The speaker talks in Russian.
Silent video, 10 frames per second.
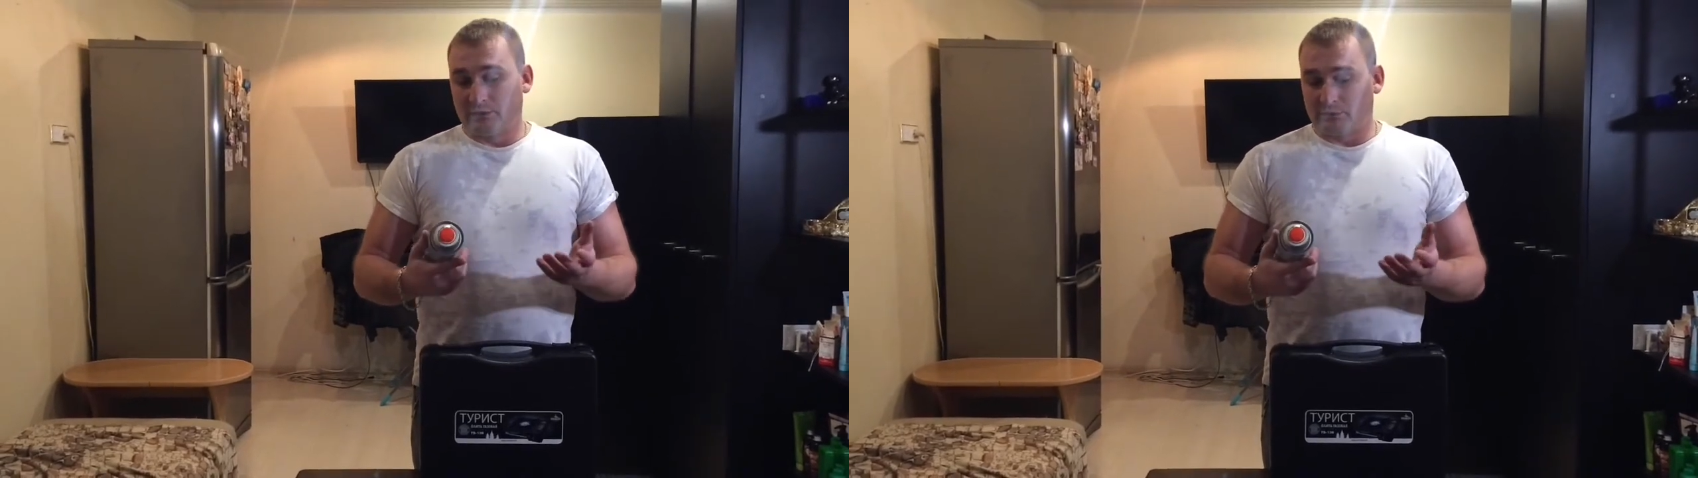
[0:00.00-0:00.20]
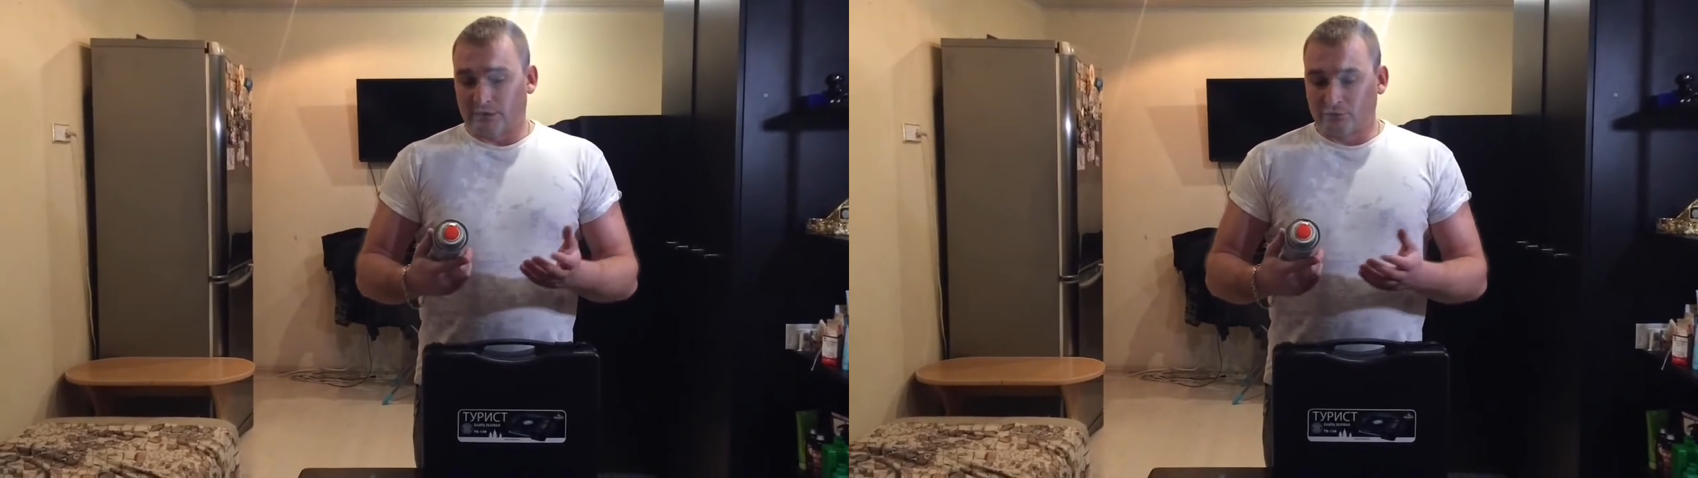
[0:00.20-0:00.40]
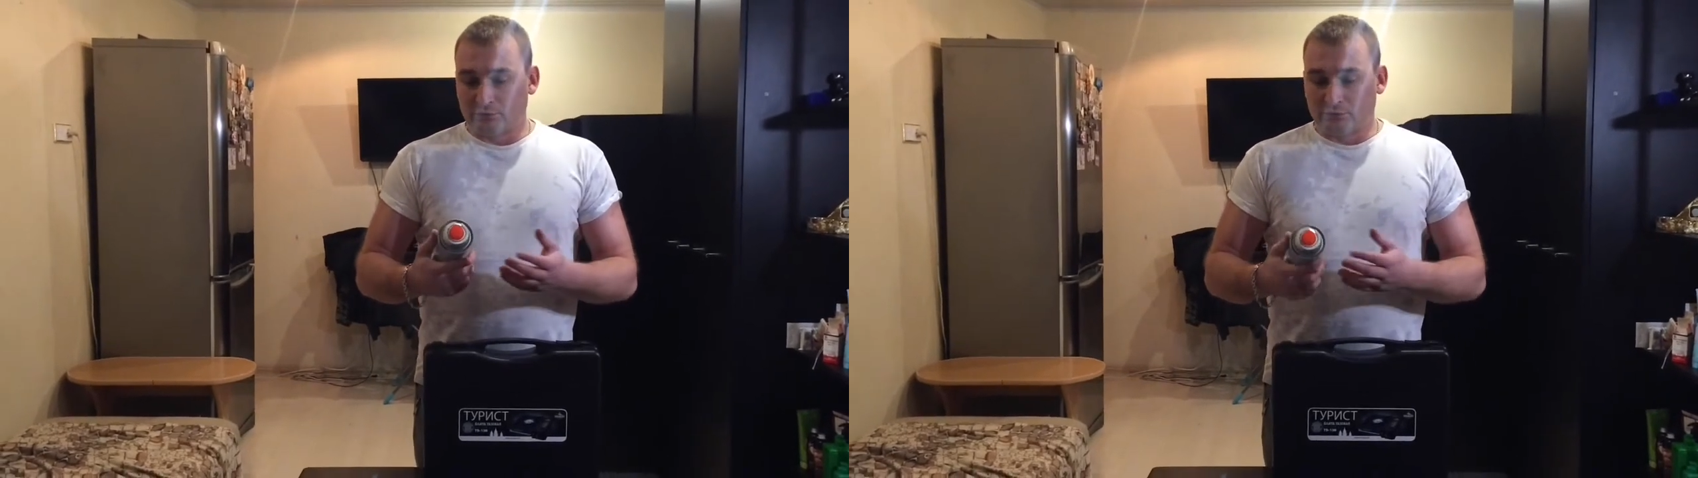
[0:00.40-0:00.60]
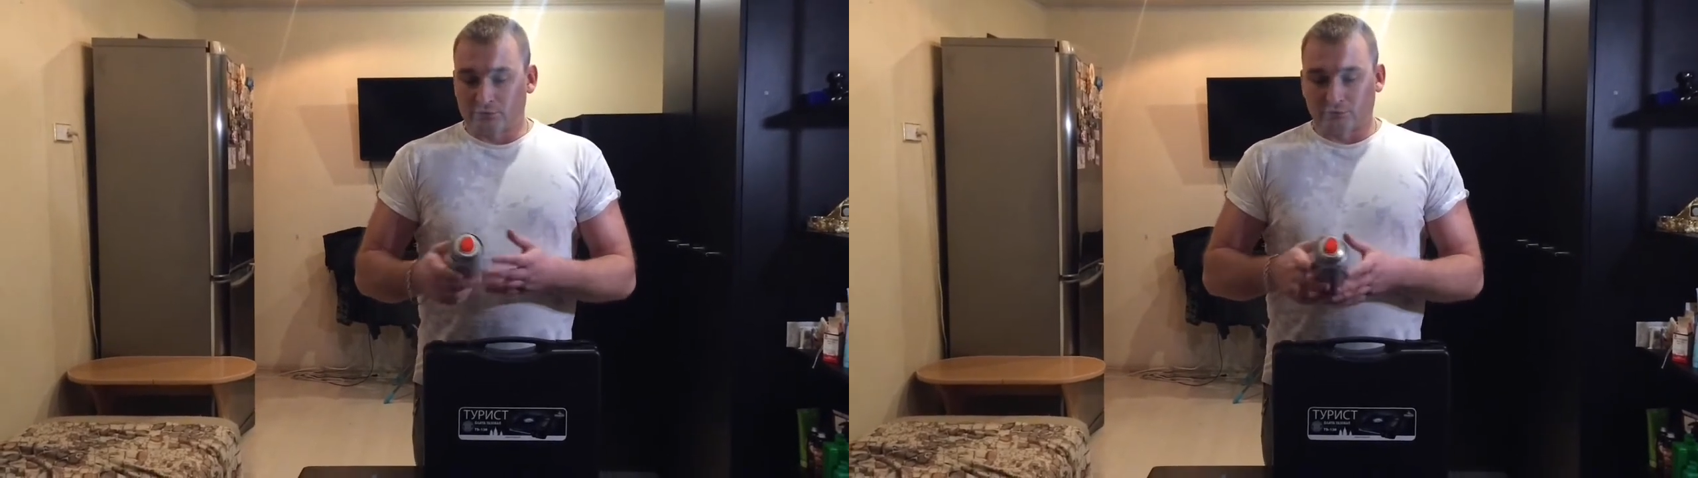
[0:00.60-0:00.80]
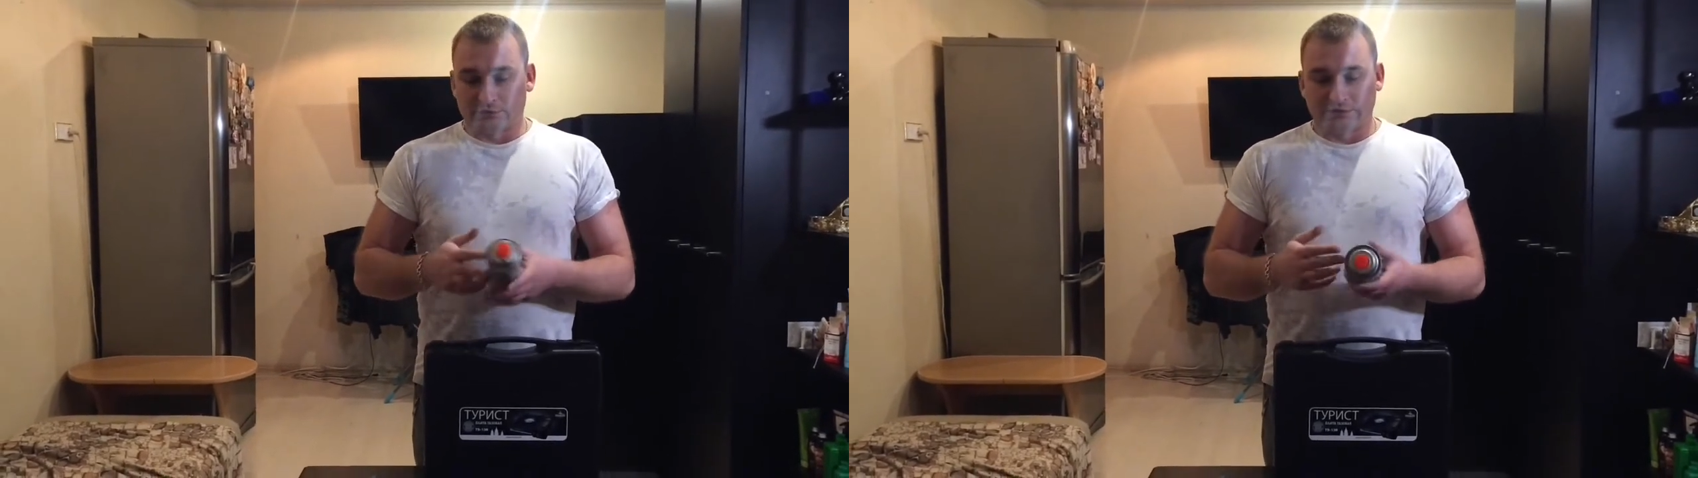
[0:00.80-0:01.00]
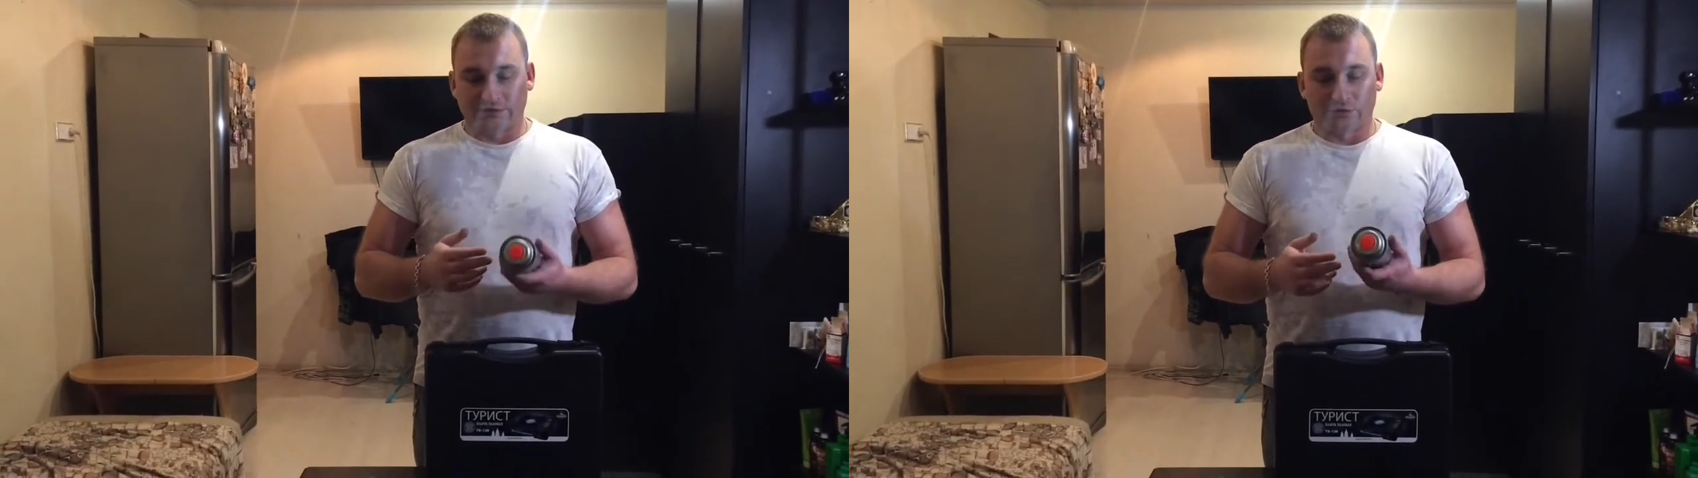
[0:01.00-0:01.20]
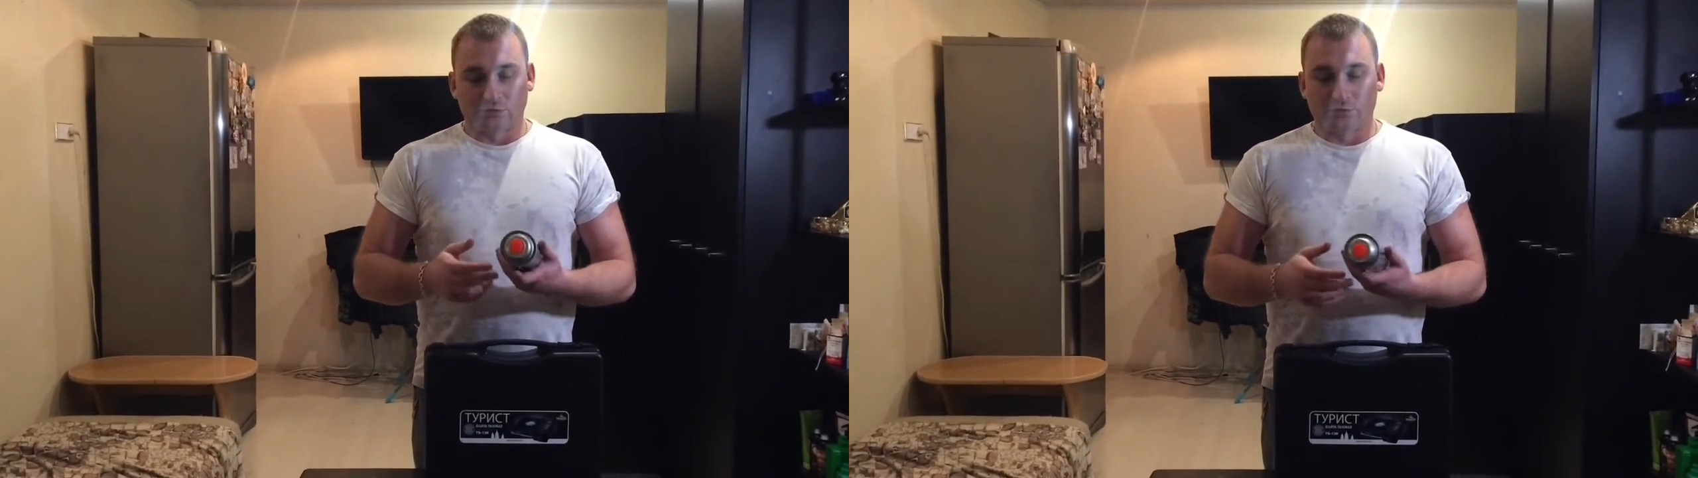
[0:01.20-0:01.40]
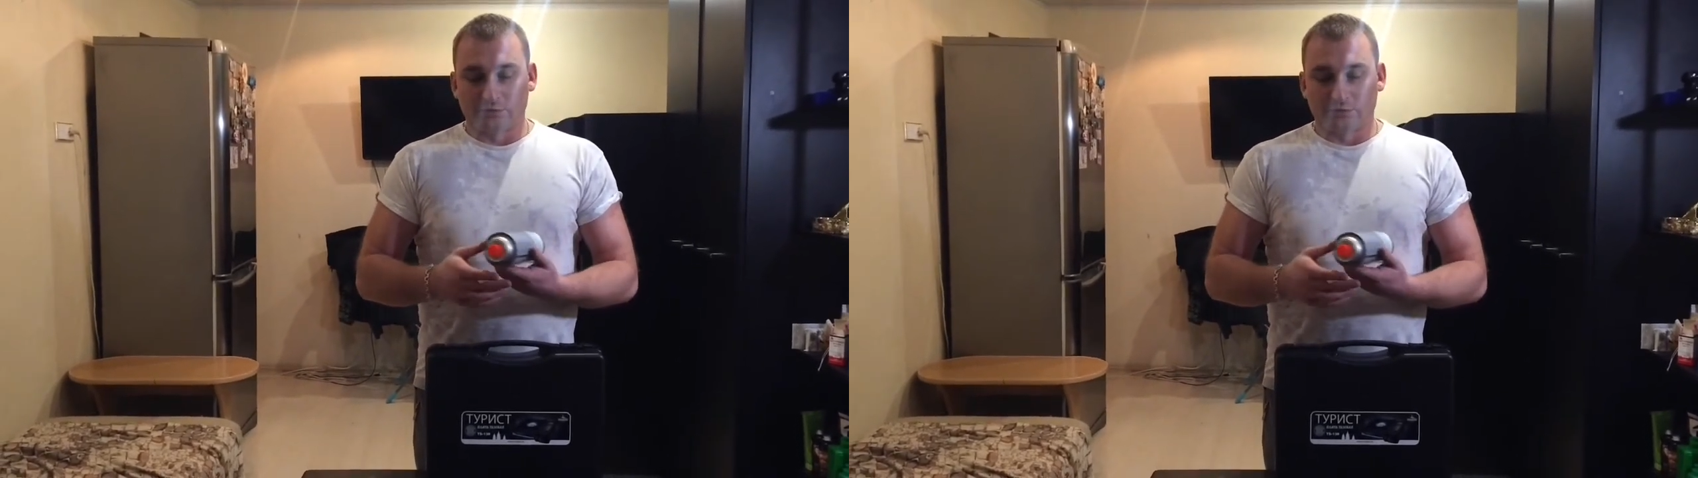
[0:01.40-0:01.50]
то я думаю, что 10 штук